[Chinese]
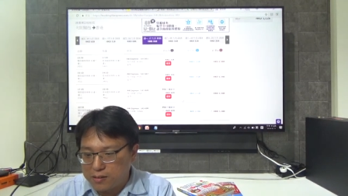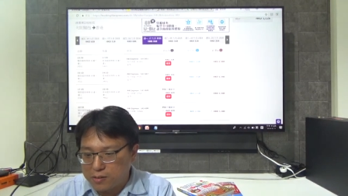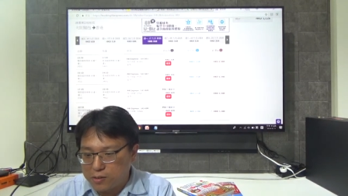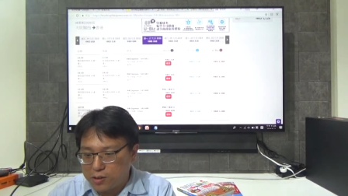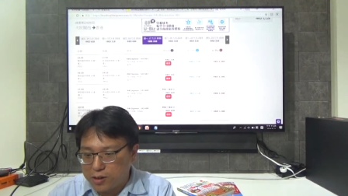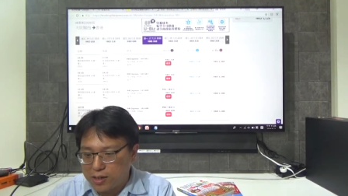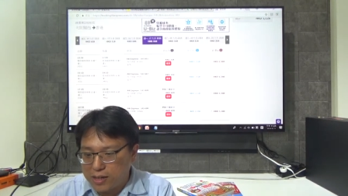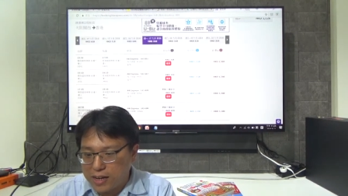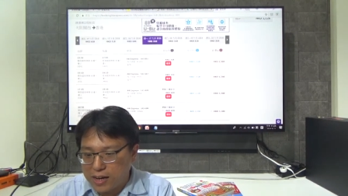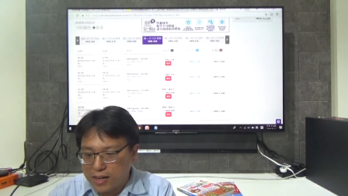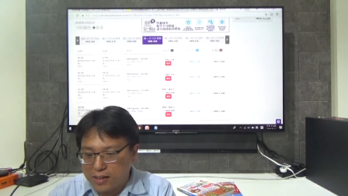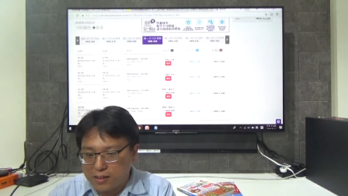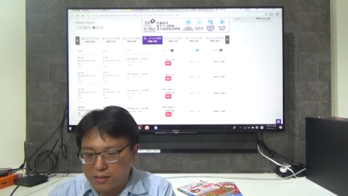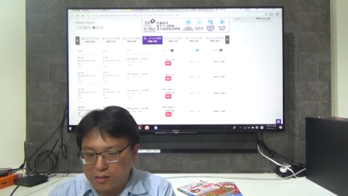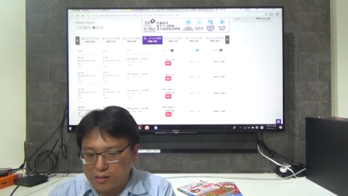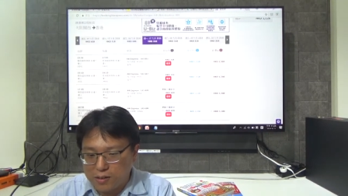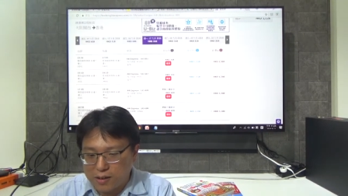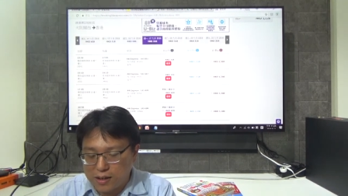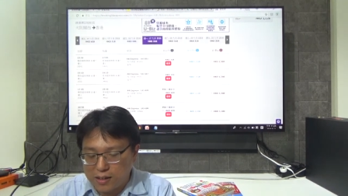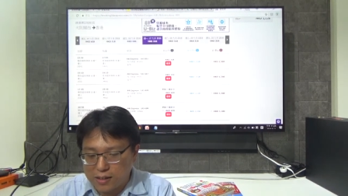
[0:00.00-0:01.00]
回来的
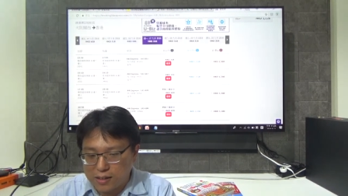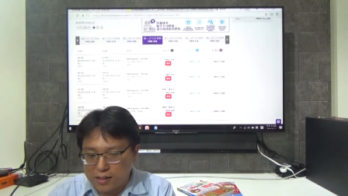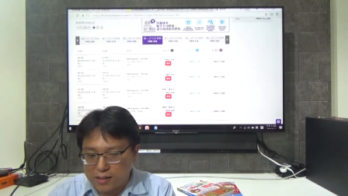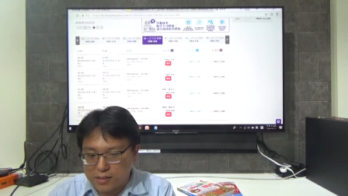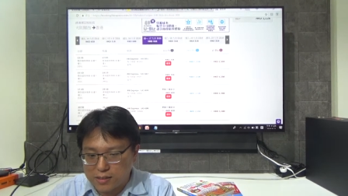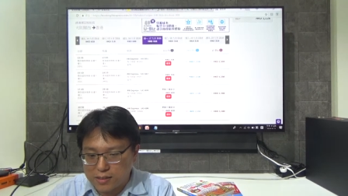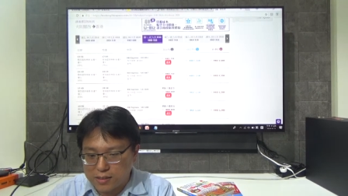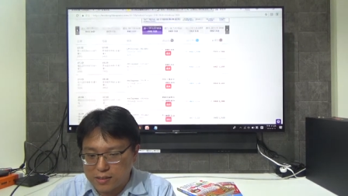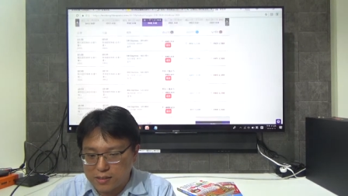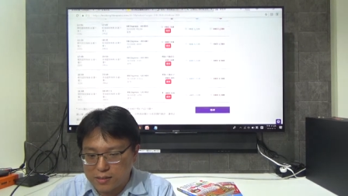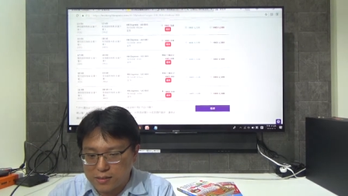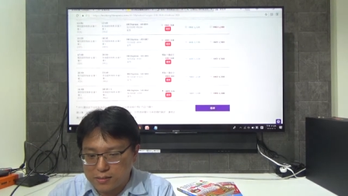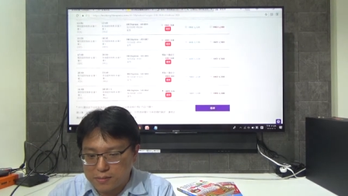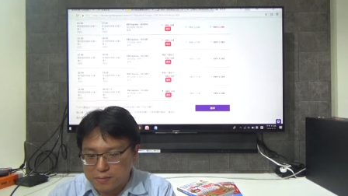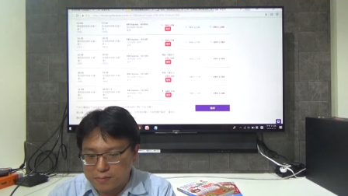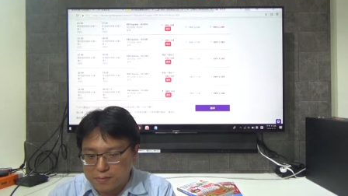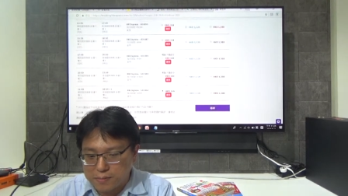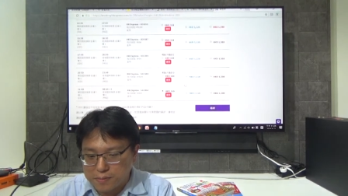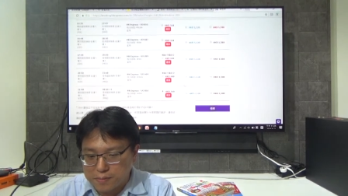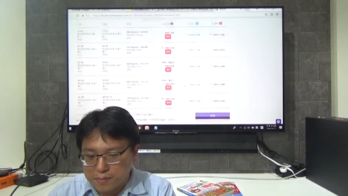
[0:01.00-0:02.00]
话也是。
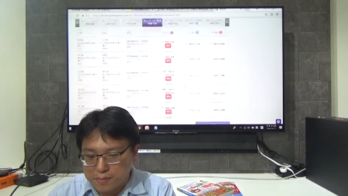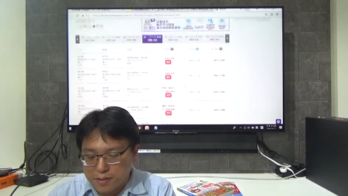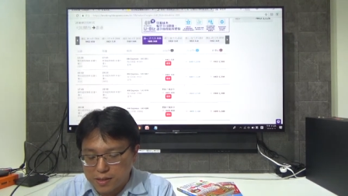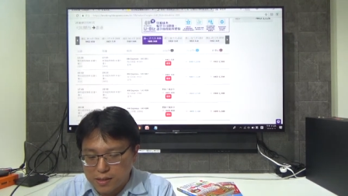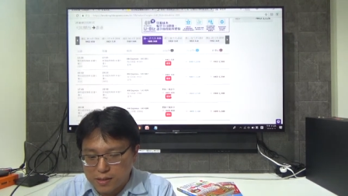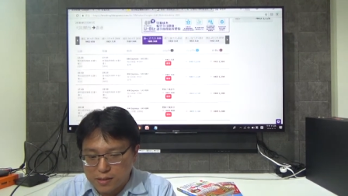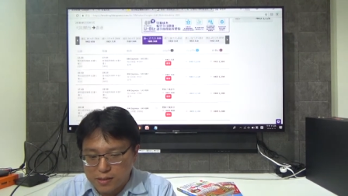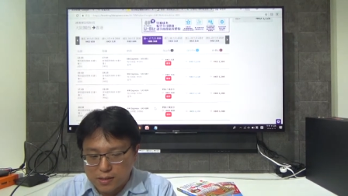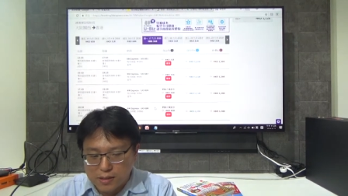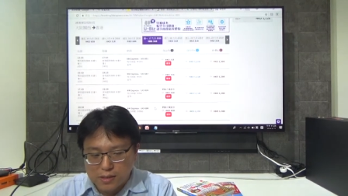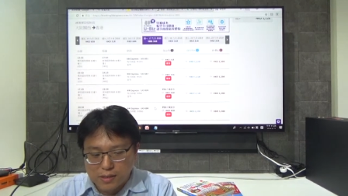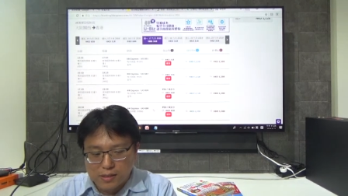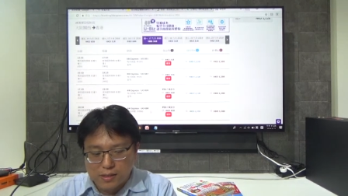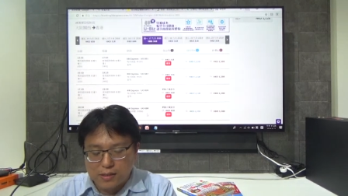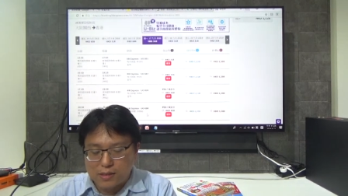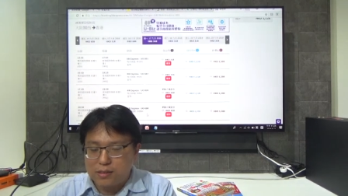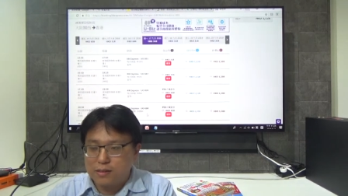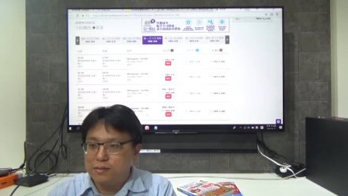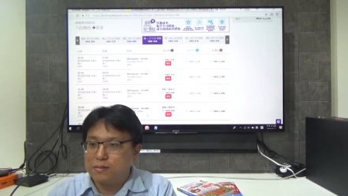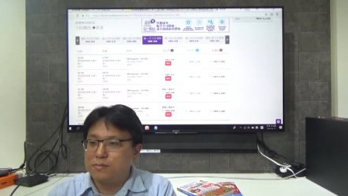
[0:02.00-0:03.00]

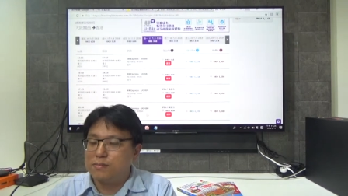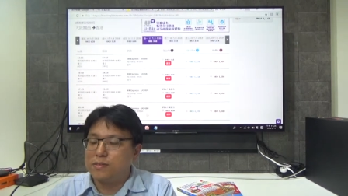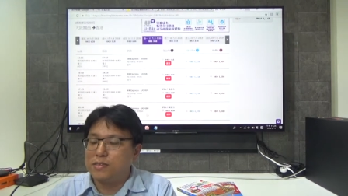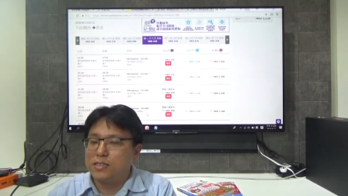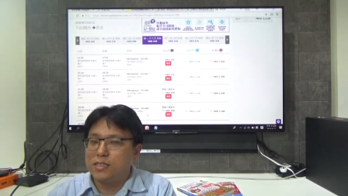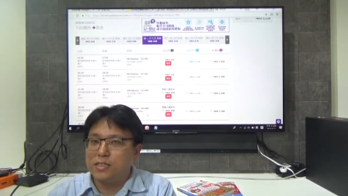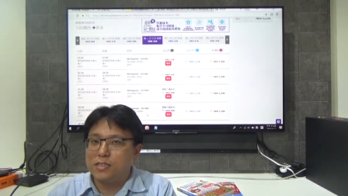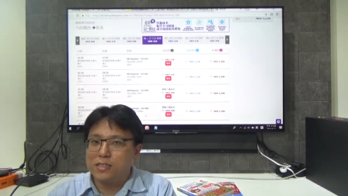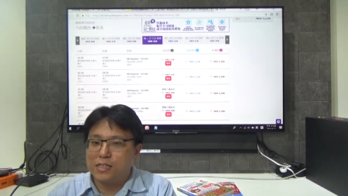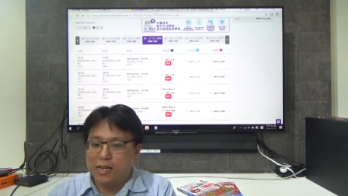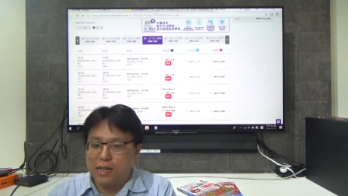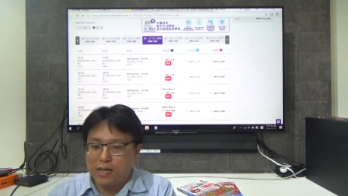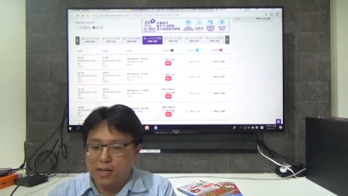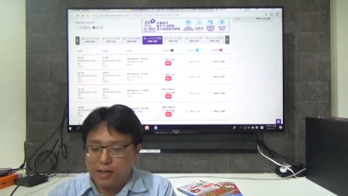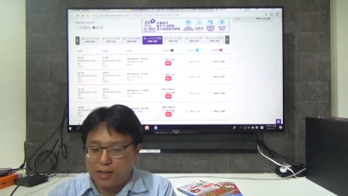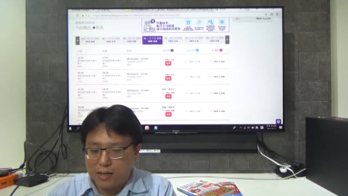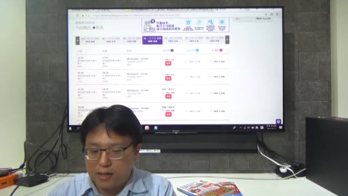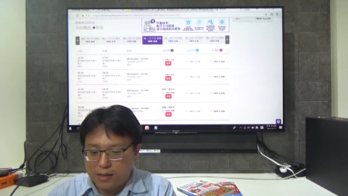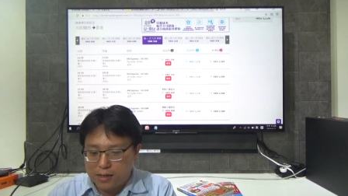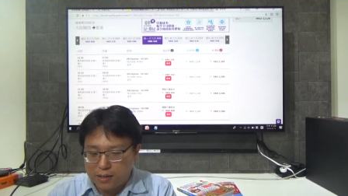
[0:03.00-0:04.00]
嗯，现
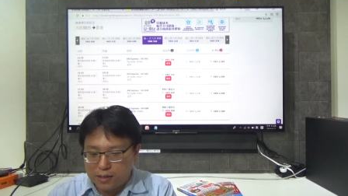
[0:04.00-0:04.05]
在